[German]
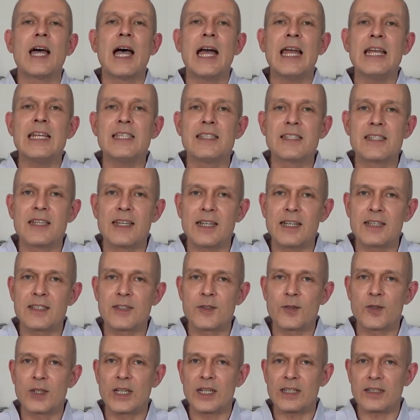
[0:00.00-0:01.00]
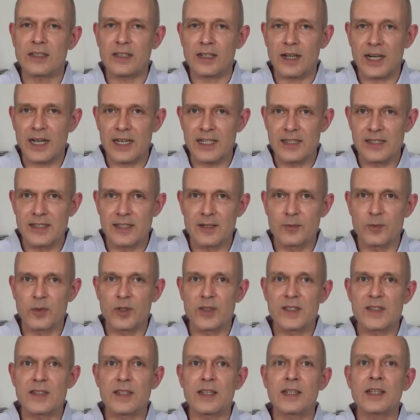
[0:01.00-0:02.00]
Eisenerz 130
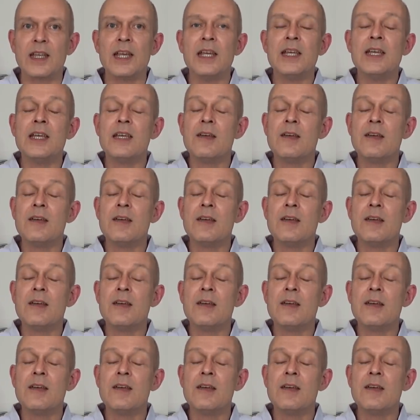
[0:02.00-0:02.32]
Prozent,